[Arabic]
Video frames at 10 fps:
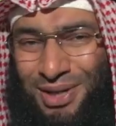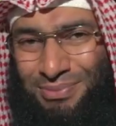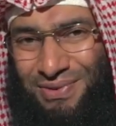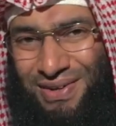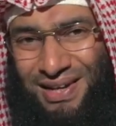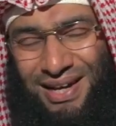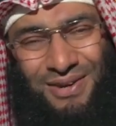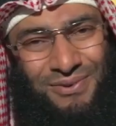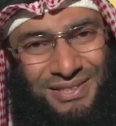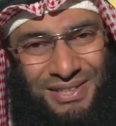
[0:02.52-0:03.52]
الحمد
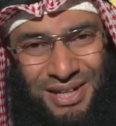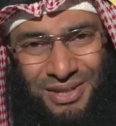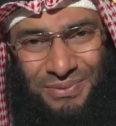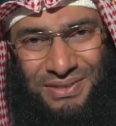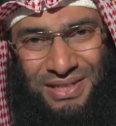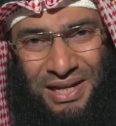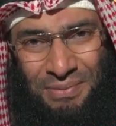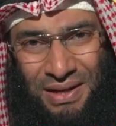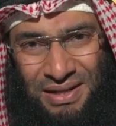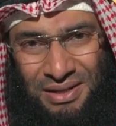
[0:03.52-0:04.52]
لله والصلاة
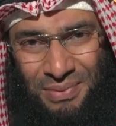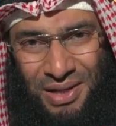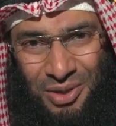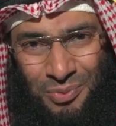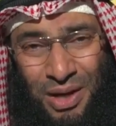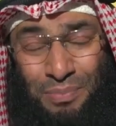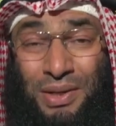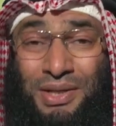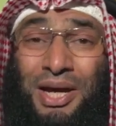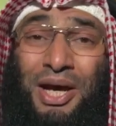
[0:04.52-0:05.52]
والسلام على نبينا
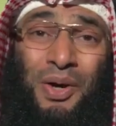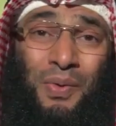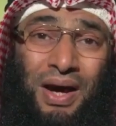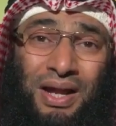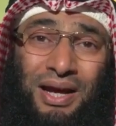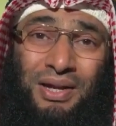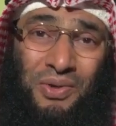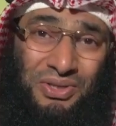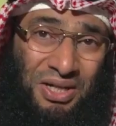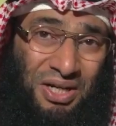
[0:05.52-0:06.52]
محمد وعلى آله
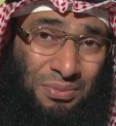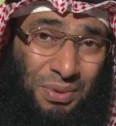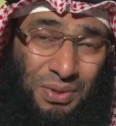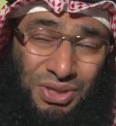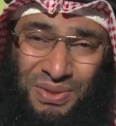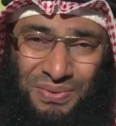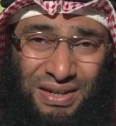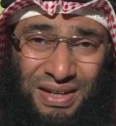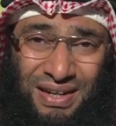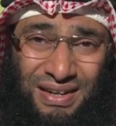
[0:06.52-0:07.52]
وأصحابه وأشهد
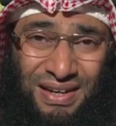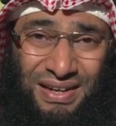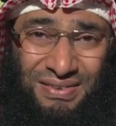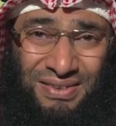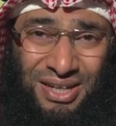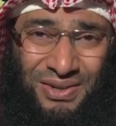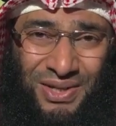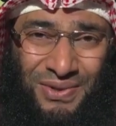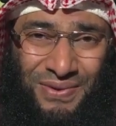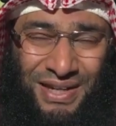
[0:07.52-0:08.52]
أن لا إله إلا الله
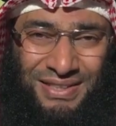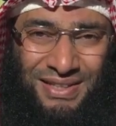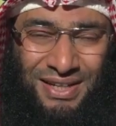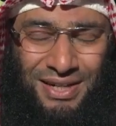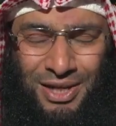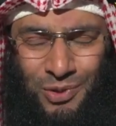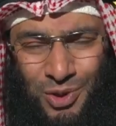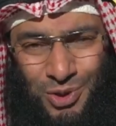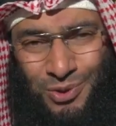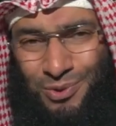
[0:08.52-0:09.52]
وحده لا شريك له
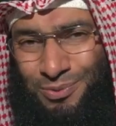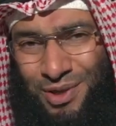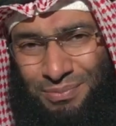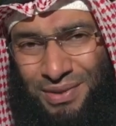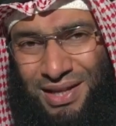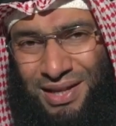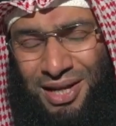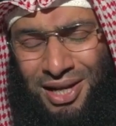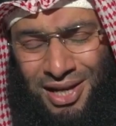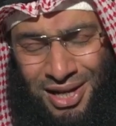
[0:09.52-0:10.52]
وأشهد أن محمدا
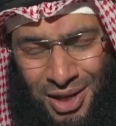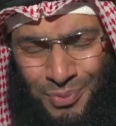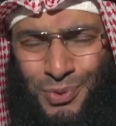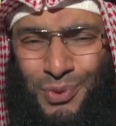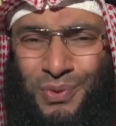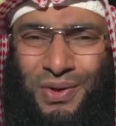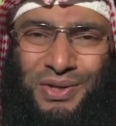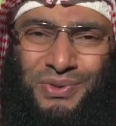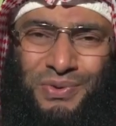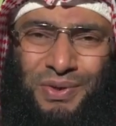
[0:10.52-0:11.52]
عبده
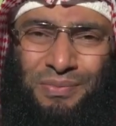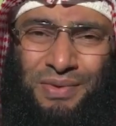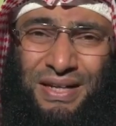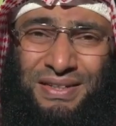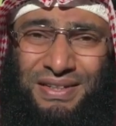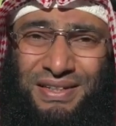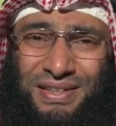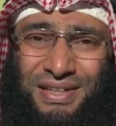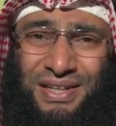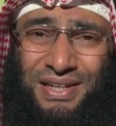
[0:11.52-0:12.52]
ورسوله من بعد
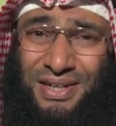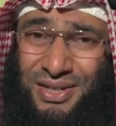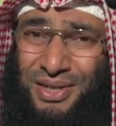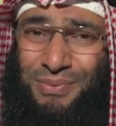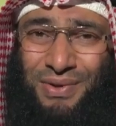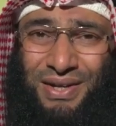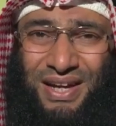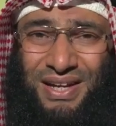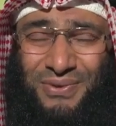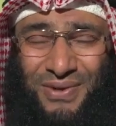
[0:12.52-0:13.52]
حياكم
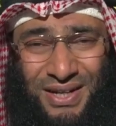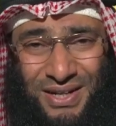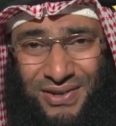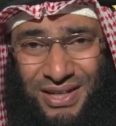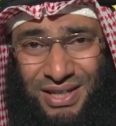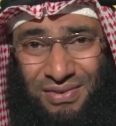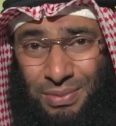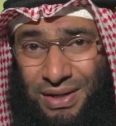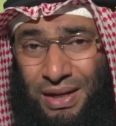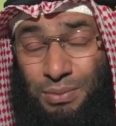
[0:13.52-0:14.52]
الله أخواني خواتي في
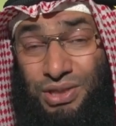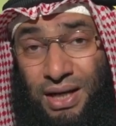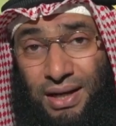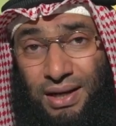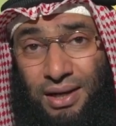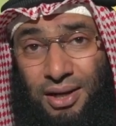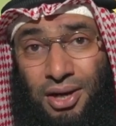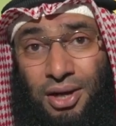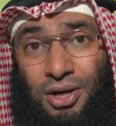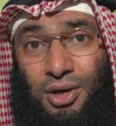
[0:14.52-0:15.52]
برنامج آية
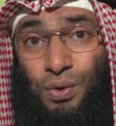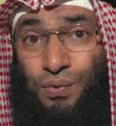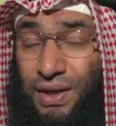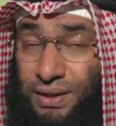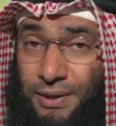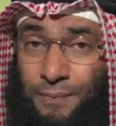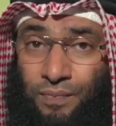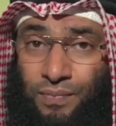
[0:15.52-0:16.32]
وفائدة